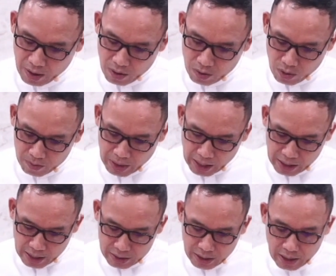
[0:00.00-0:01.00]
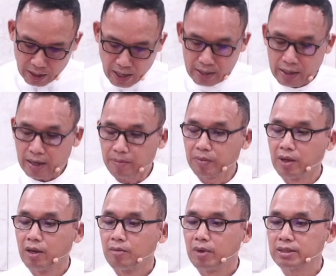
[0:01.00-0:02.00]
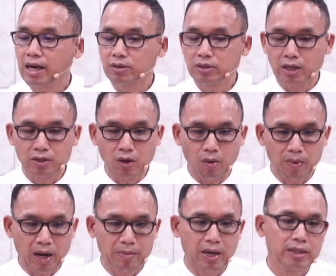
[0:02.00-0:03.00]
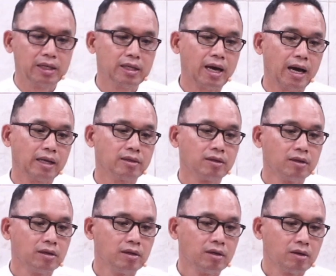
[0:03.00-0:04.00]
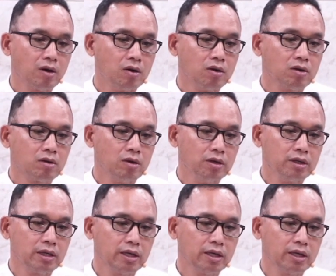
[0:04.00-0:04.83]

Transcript: รวมทั้งการชื่การธรรมพระเจ้าจะตอบคำอธิษฐานของคนที่